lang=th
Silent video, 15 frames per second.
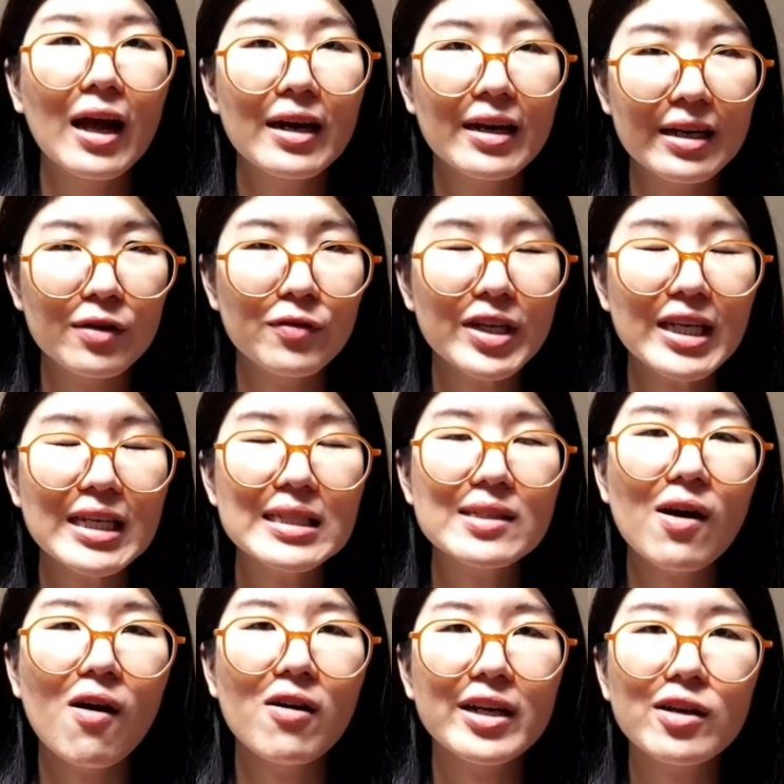หรือวิธีที่
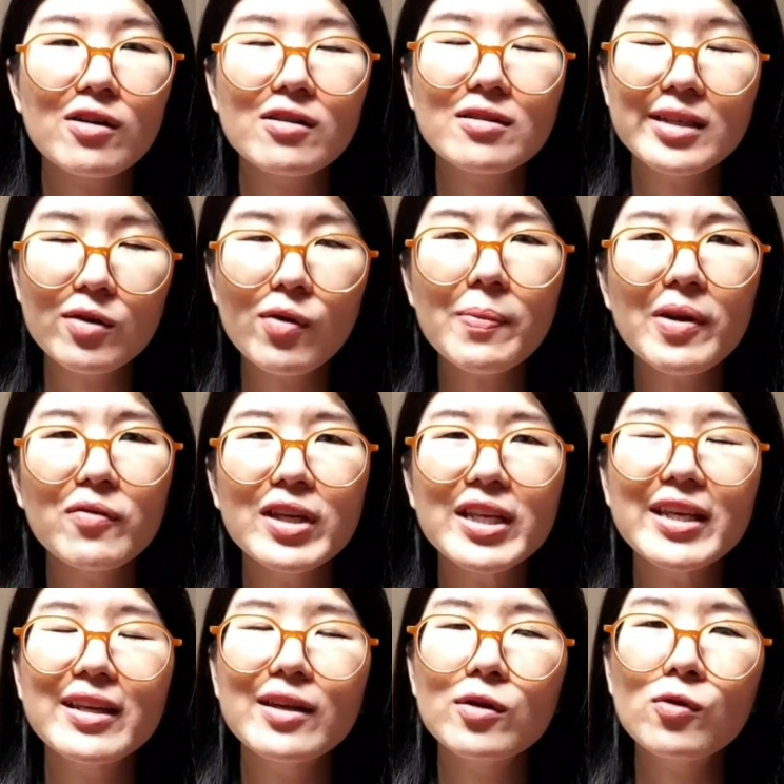สองเนี่ยก็คิดว่าเป็นวิ
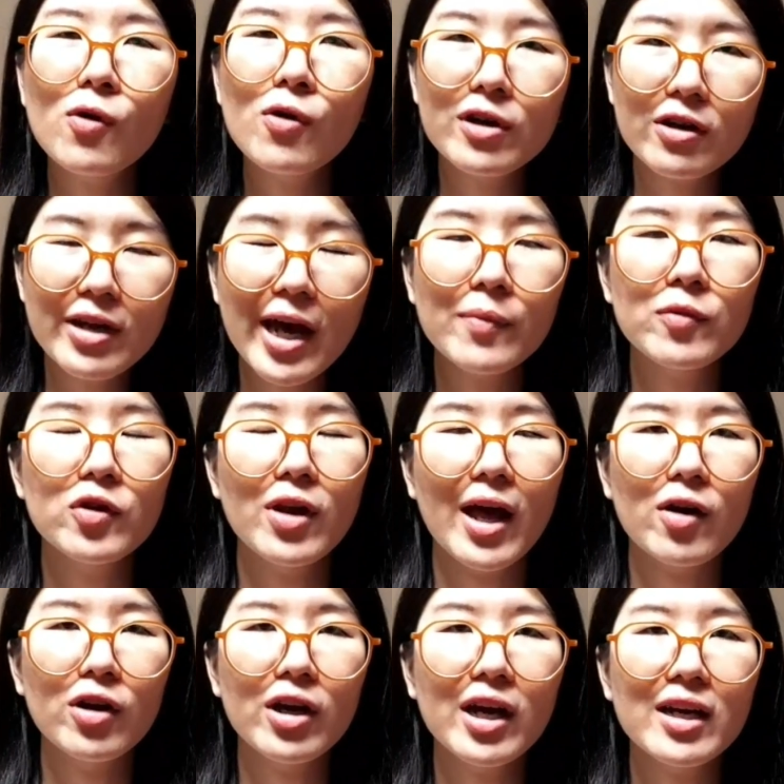ธีที่ทุกคนก็ทำอยู่
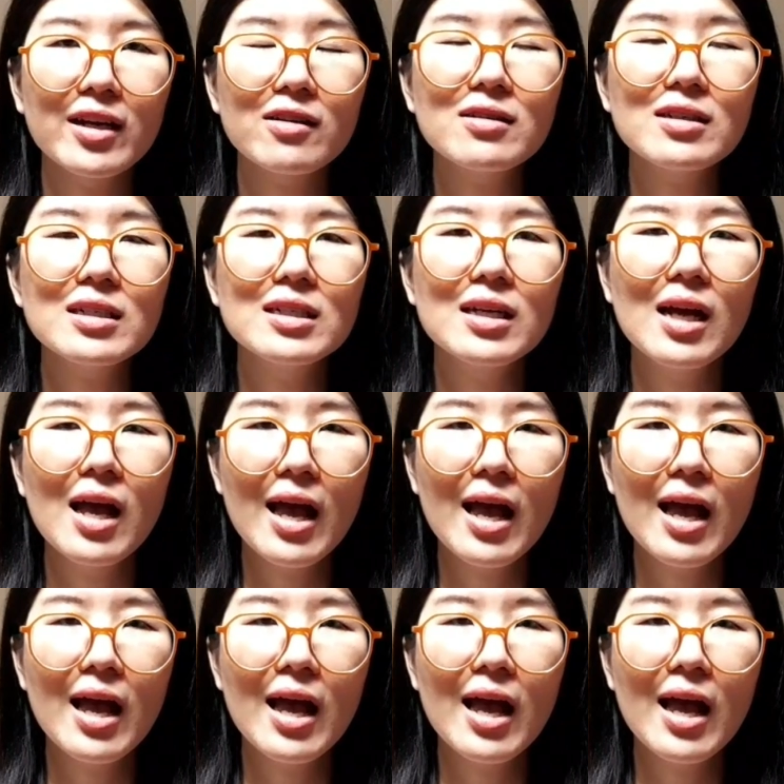แล้วนะคะนั่นก็คือ